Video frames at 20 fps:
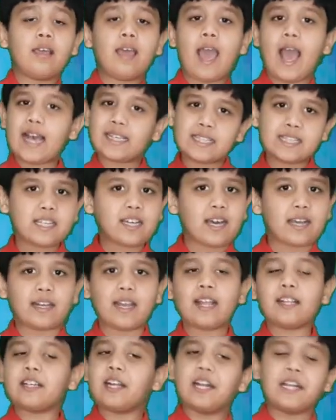ऐसी करना
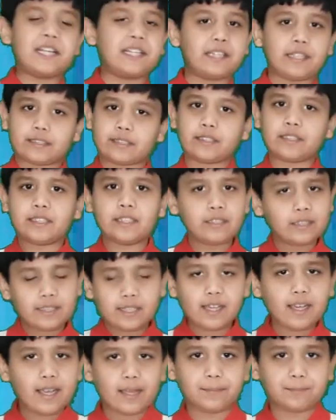है थर्टी तक
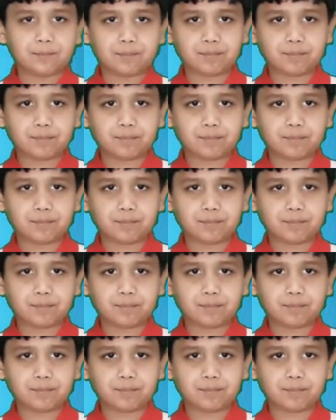ठीक है